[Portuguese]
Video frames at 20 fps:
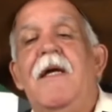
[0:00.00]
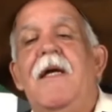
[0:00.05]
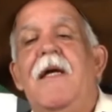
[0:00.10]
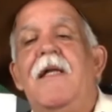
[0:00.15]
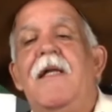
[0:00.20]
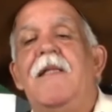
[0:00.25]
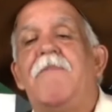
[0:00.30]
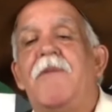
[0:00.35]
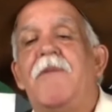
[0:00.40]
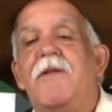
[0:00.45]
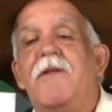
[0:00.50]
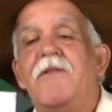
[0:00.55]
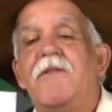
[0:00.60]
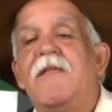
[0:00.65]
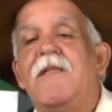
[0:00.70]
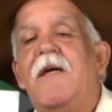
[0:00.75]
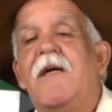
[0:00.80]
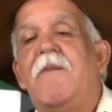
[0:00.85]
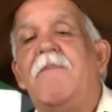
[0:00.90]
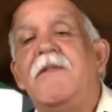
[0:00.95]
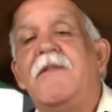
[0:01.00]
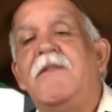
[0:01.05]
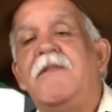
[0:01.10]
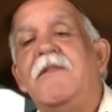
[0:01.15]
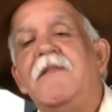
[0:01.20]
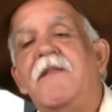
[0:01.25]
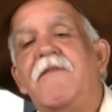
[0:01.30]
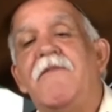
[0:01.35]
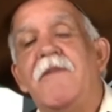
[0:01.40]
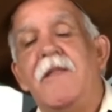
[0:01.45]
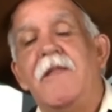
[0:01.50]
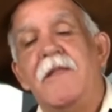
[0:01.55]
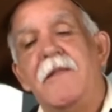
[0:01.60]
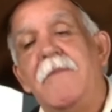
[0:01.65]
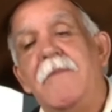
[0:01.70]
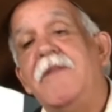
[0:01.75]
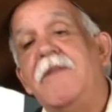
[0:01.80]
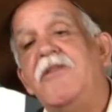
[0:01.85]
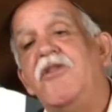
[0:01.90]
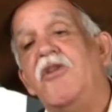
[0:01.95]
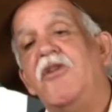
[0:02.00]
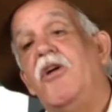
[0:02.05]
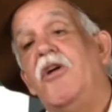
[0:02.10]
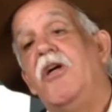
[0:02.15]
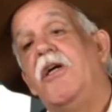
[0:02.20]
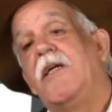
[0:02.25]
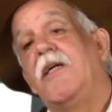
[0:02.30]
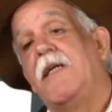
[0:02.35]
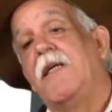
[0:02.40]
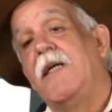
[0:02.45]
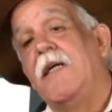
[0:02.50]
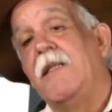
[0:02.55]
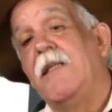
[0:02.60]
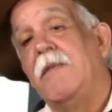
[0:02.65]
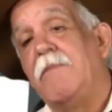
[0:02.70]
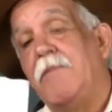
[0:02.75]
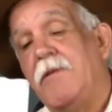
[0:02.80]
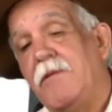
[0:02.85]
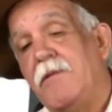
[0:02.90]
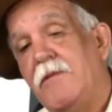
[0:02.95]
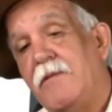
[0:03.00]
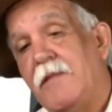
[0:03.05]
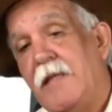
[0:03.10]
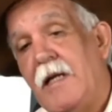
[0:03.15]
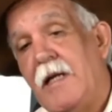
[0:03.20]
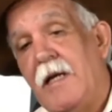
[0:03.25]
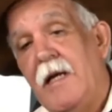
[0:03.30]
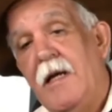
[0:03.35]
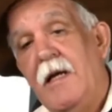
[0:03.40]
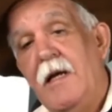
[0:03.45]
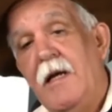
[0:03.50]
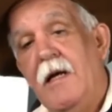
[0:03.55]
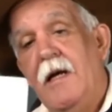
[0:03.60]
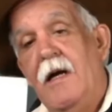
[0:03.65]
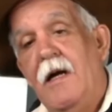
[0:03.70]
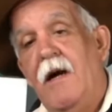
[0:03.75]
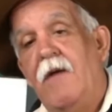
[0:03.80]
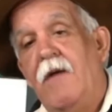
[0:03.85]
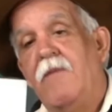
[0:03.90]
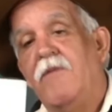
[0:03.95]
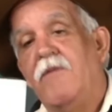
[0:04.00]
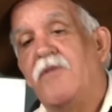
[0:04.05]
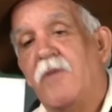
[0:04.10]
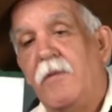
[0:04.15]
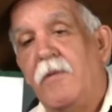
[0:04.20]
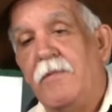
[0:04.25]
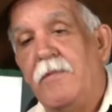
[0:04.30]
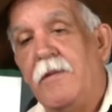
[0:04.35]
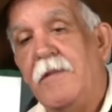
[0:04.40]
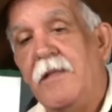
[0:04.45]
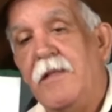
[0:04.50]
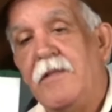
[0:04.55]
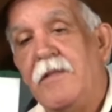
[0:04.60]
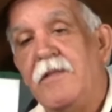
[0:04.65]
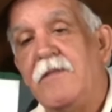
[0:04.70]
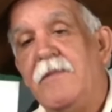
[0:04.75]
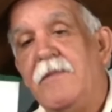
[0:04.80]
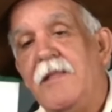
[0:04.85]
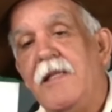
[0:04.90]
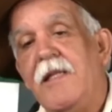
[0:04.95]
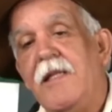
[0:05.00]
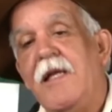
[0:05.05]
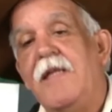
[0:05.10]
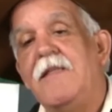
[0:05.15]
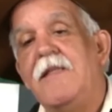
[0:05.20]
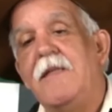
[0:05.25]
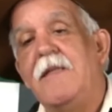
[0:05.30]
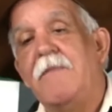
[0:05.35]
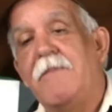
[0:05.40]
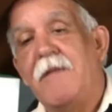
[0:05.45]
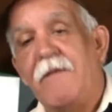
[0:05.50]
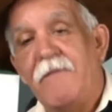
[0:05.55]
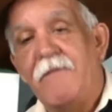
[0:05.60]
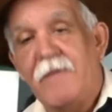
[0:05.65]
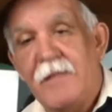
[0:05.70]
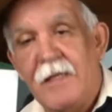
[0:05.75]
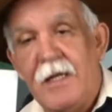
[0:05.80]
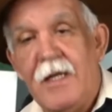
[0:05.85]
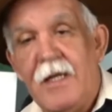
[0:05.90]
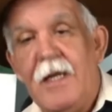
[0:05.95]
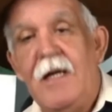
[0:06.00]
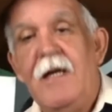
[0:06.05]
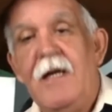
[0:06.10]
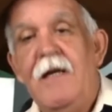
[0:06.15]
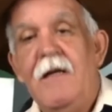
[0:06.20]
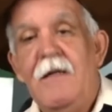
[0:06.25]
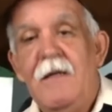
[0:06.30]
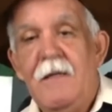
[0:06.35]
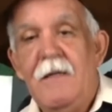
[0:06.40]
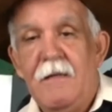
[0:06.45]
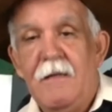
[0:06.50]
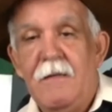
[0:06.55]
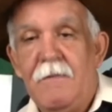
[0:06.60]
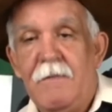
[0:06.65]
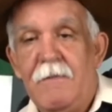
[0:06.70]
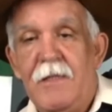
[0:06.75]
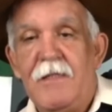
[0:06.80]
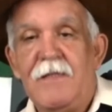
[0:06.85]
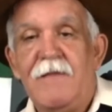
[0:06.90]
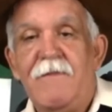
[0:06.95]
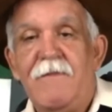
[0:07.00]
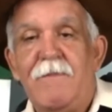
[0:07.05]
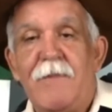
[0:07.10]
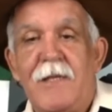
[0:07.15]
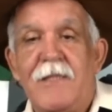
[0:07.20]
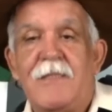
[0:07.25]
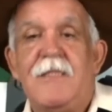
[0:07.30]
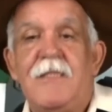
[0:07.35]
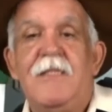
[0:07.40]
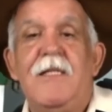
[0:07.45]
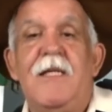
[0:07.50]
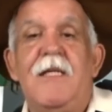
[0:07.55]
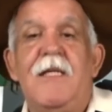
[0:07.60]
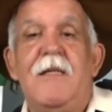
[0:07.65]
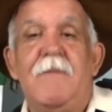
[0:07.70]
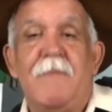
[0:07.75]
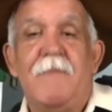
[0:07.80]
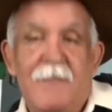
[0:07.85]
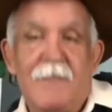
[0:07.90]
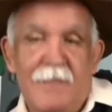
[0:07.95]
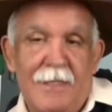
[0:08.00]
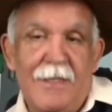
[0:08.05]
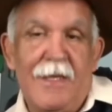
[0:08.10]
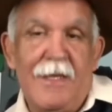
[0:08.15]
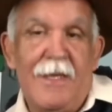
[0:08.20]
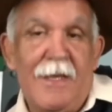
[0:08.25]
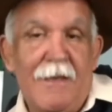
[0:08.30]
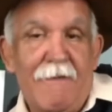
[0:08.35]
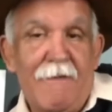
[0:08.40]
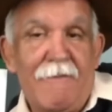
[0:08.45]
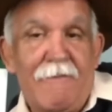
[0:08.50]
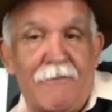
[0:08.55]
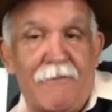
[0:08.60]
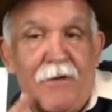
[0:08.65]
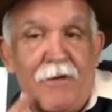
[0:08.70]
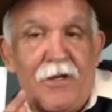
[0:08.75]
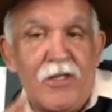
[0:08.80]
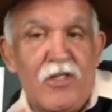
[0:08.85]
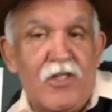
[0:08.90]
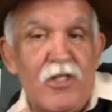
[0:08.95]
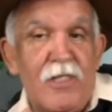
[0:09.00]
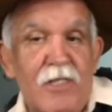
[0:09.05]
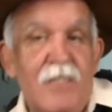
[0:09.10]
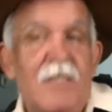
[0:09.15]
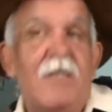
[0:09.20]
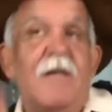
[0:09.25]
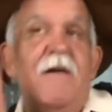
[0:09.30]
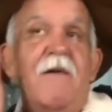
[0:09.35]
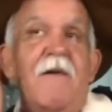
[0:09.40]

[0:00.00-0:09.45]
ela pode usar o pauzinho da folha de mandioca, ela pode usar alguns complementos minerais aí para ficar mais em pezinho aí. Mas ela é fortinha